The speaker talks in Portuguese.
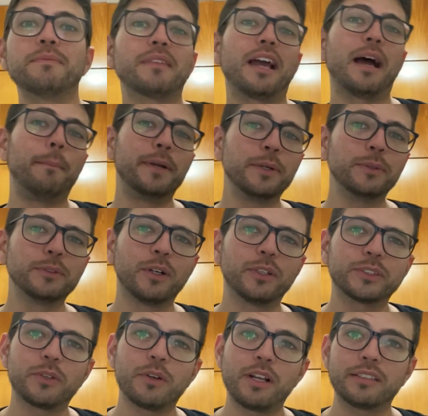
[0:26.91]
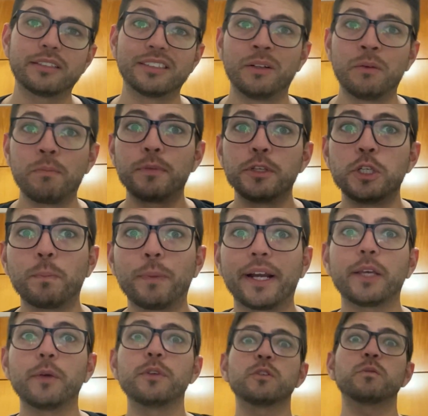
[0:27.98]
abrir o nosso coração, pedir para
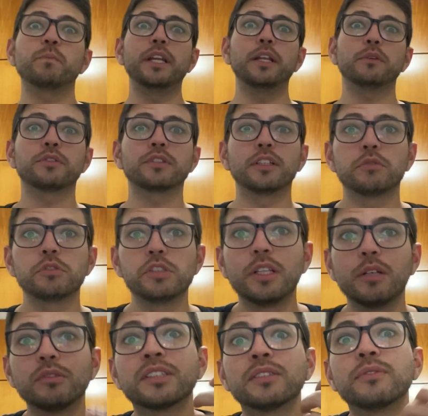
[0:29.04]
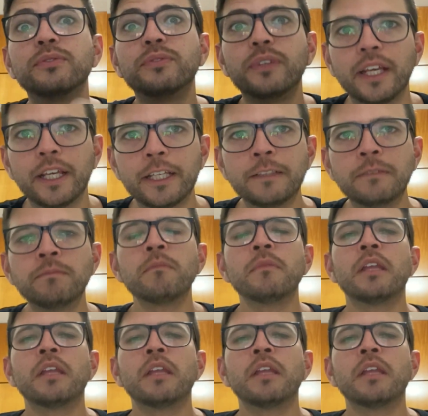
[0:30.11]
que o Espírito Santo de Deus venha